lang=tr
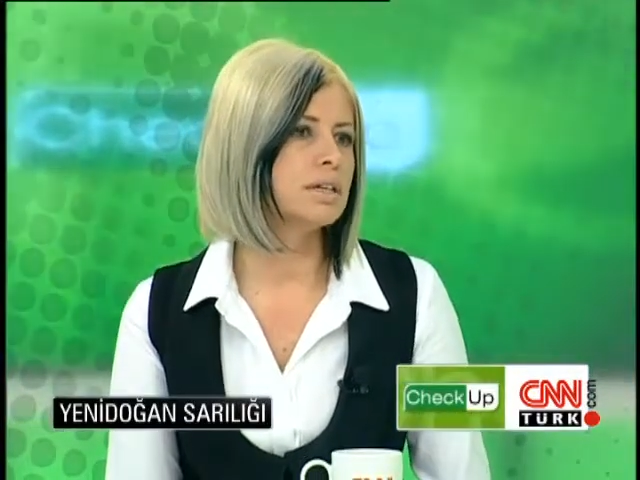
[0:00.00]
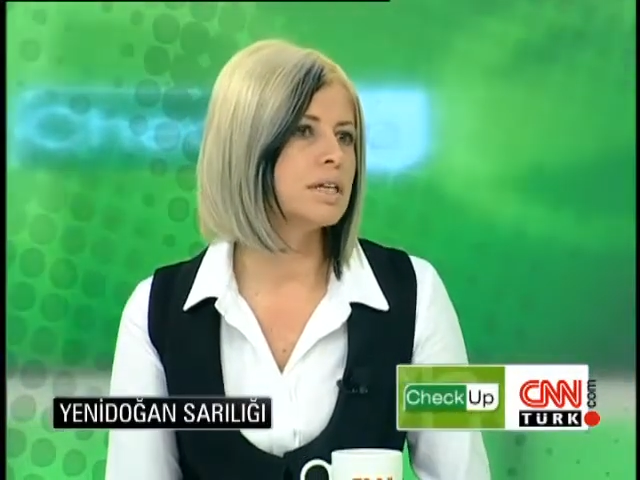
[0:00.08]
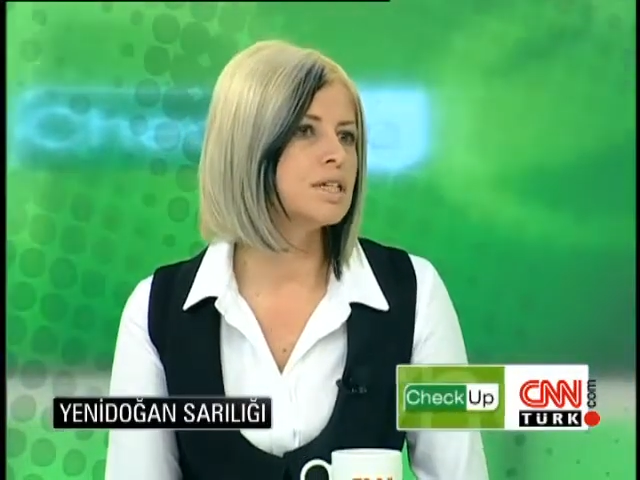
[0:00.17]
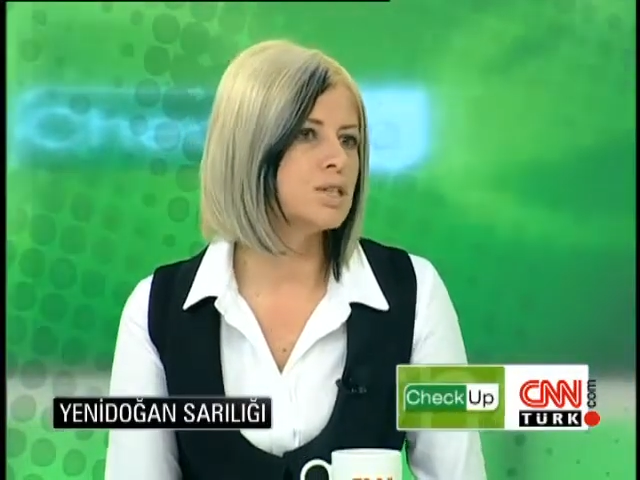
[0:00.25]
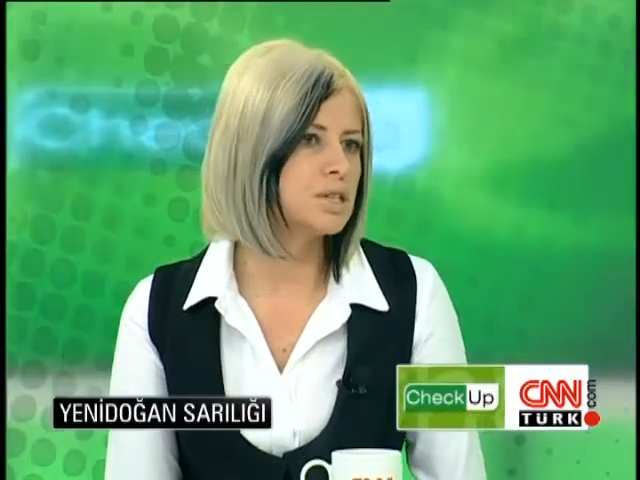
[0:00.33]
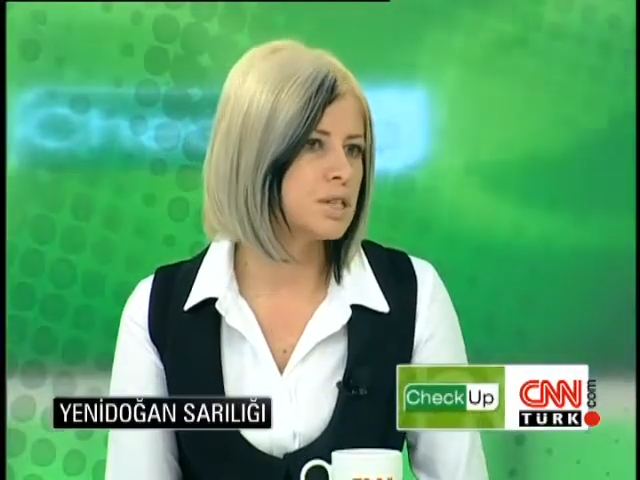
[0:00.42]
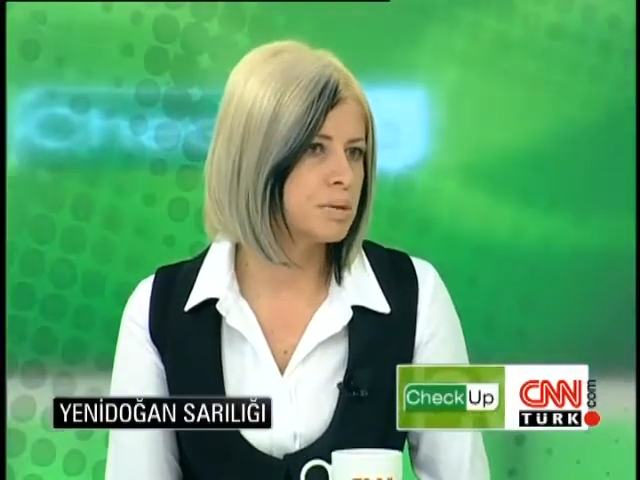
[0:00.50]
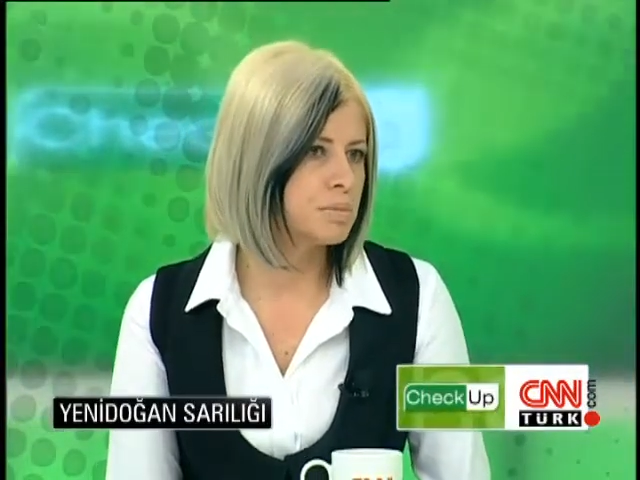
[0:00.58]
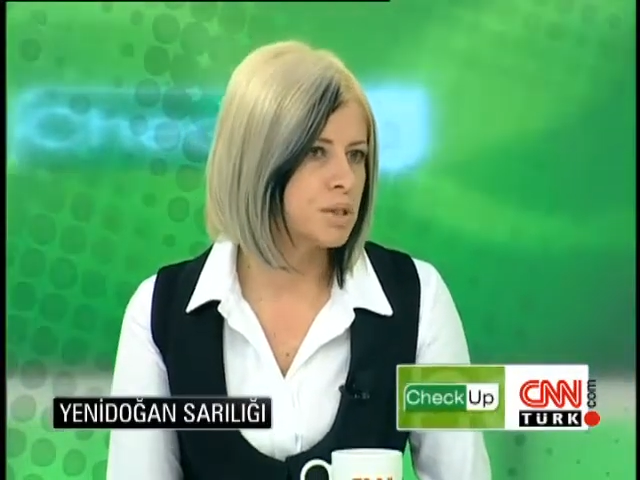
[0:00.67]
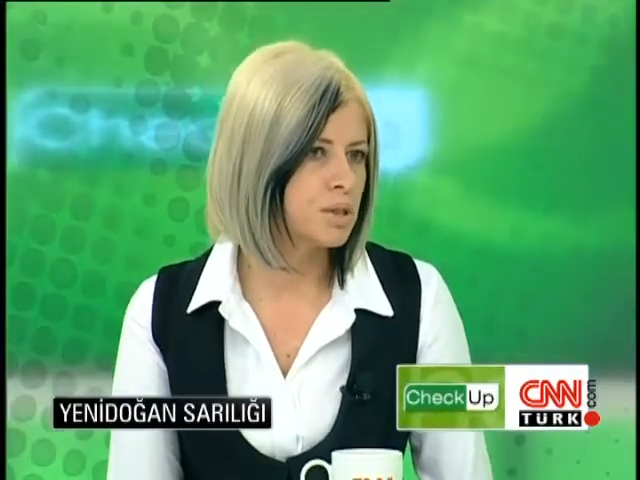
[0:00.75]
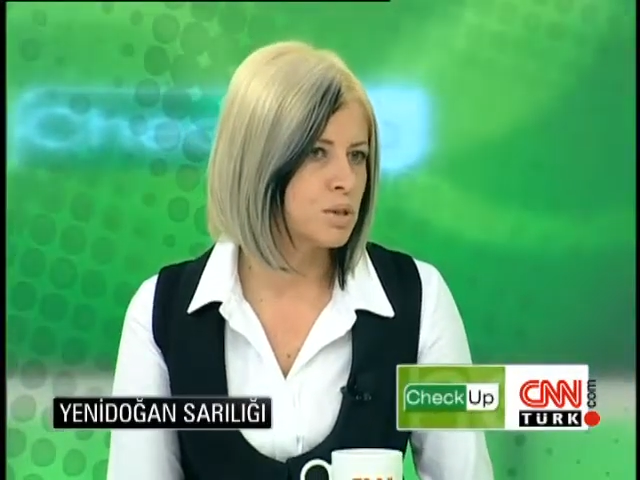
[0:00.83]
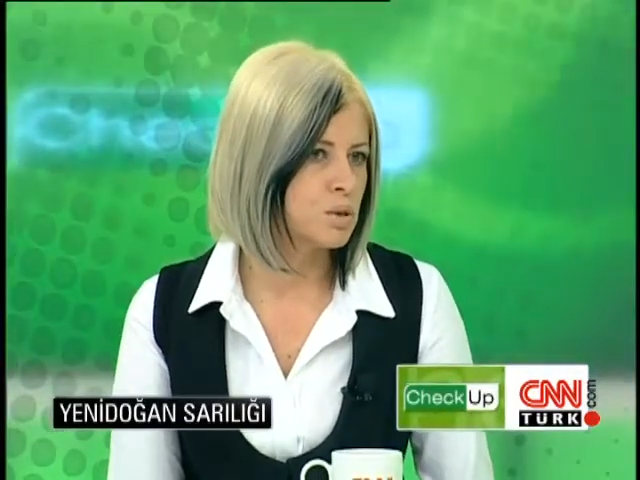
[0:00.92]
geçici
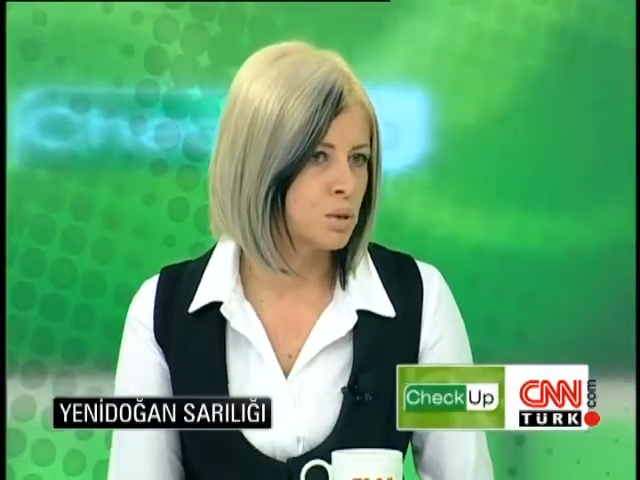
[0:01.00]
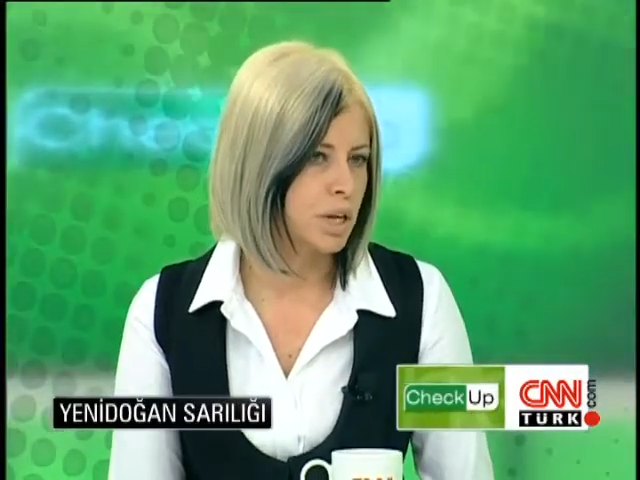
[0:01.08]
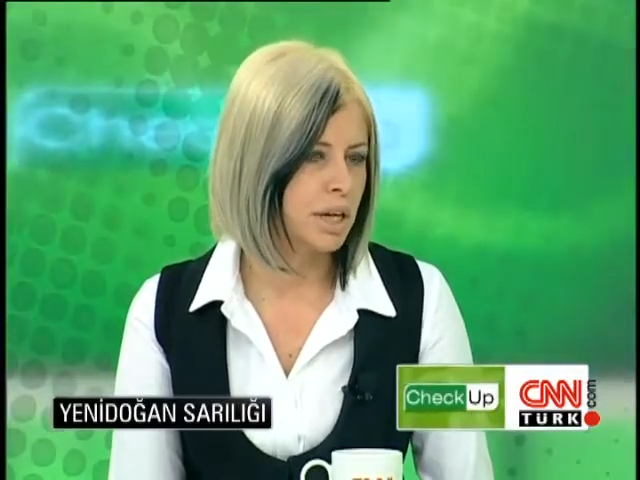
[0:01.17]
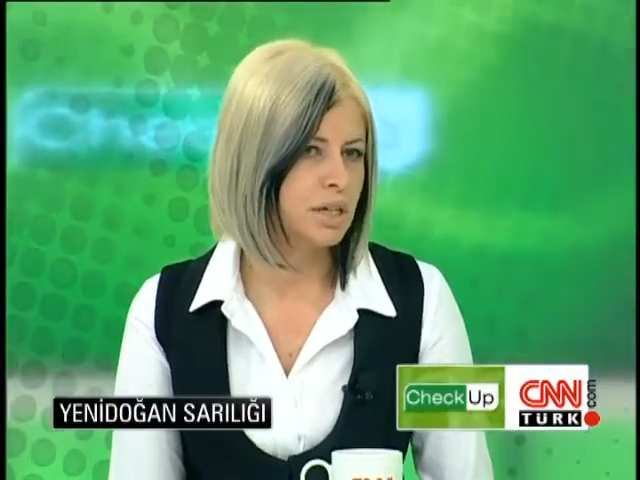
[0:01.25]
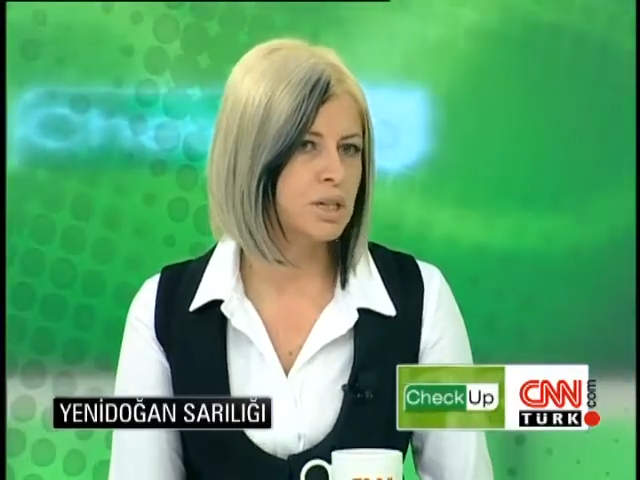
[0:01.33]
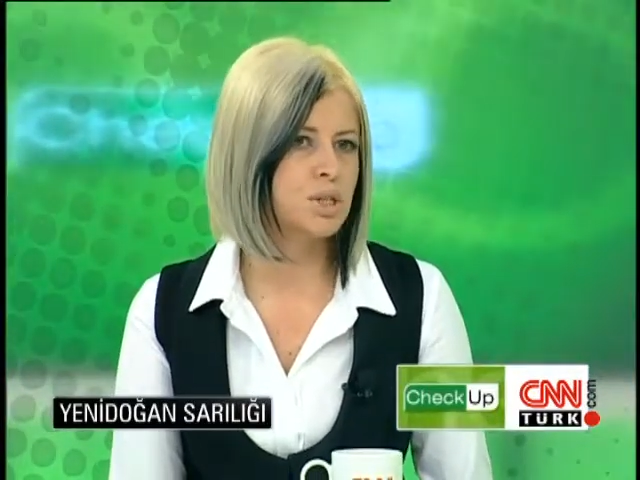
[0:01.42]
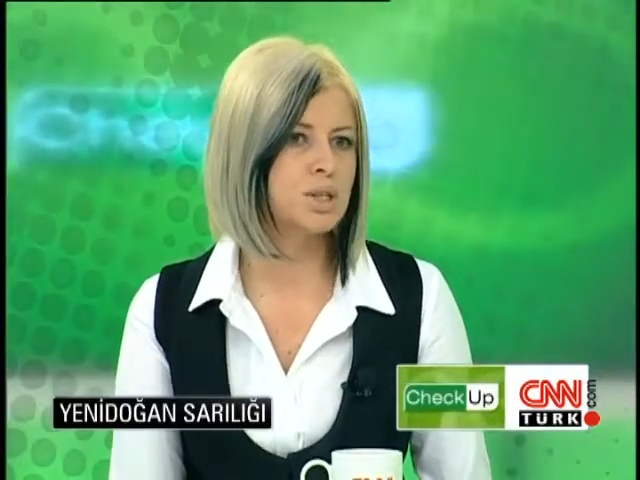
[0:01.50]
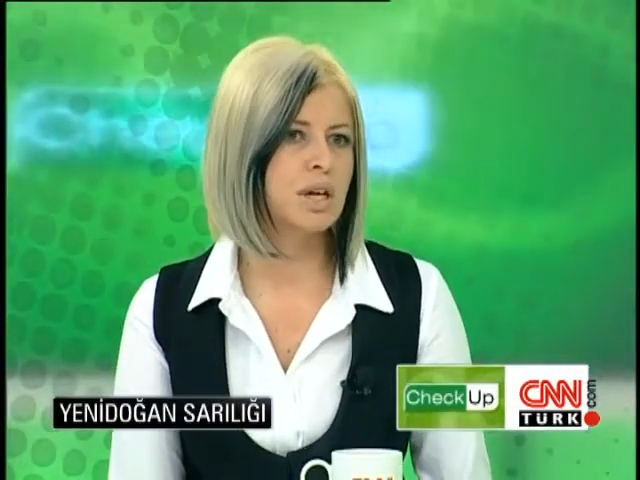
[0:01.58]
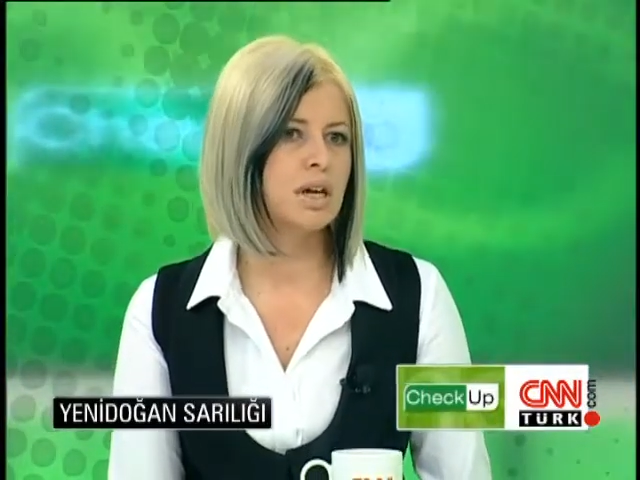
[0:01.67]
bir süreç.